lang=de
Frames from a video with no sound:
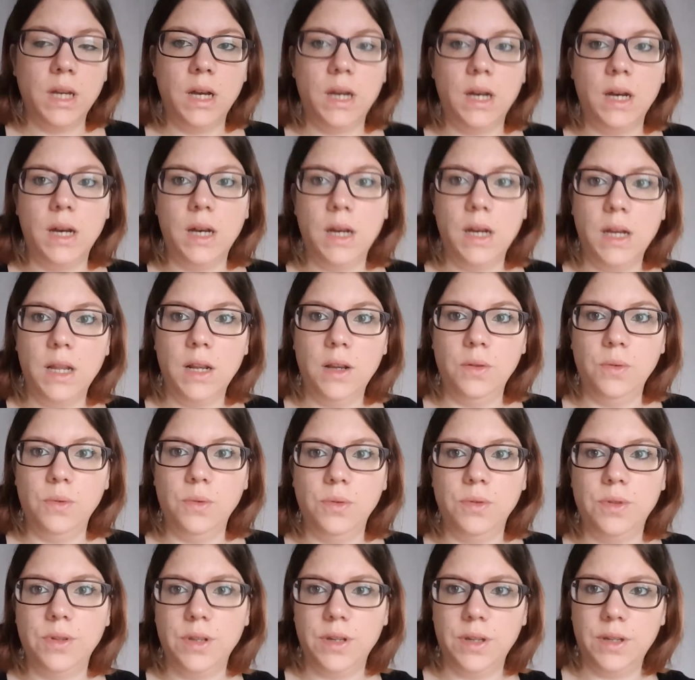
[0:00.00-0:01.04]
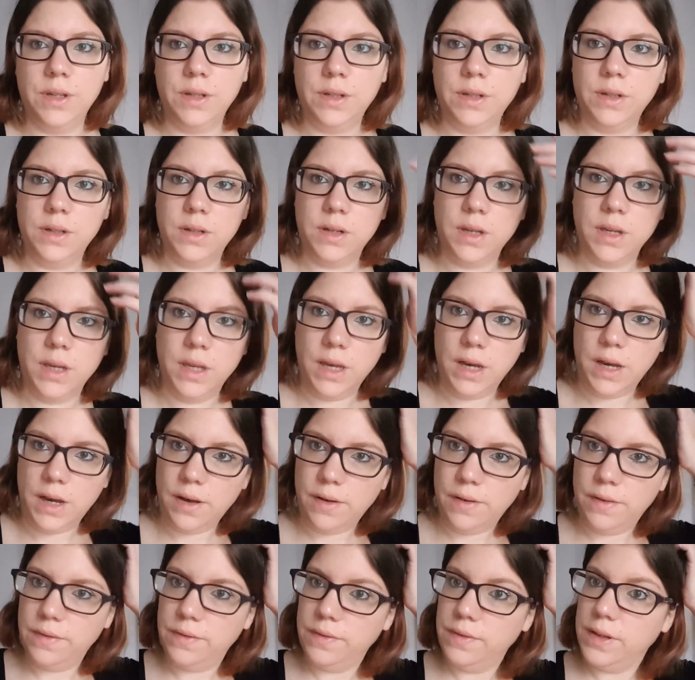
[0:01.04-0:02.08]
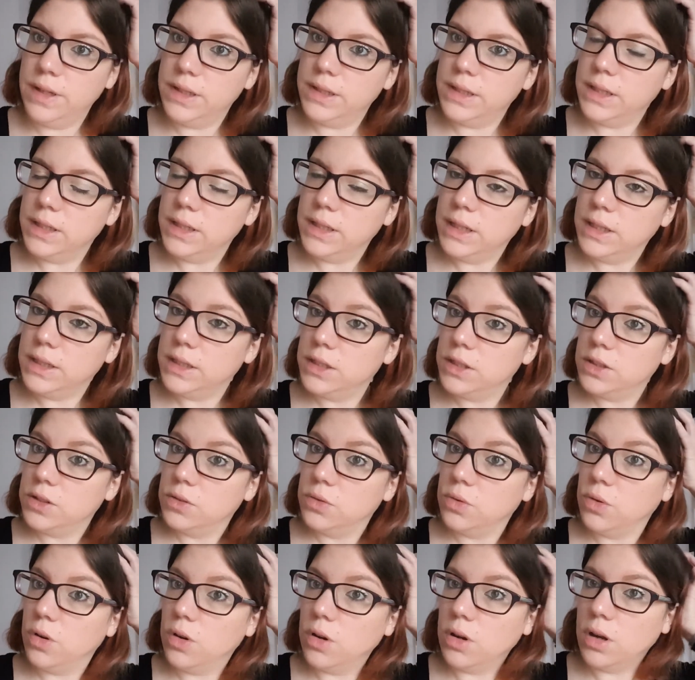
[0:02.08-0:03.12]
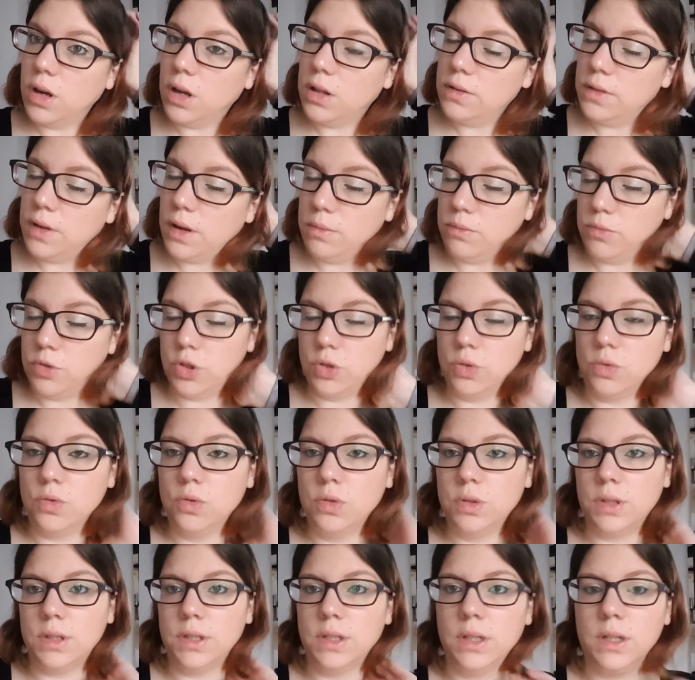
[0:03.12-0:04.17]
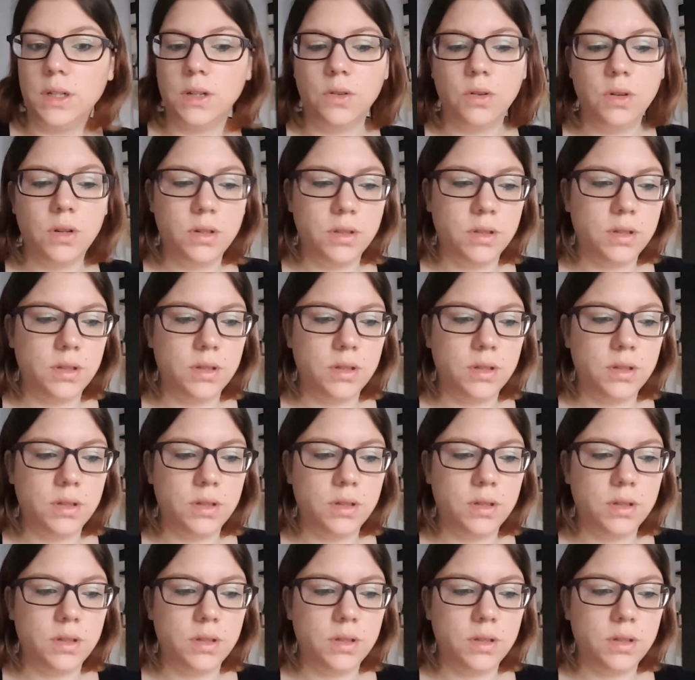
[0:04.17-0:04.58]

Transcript: Hallöchen. Ja, wir sind jetzt zurück, aber wir haben schon kurz nach neun.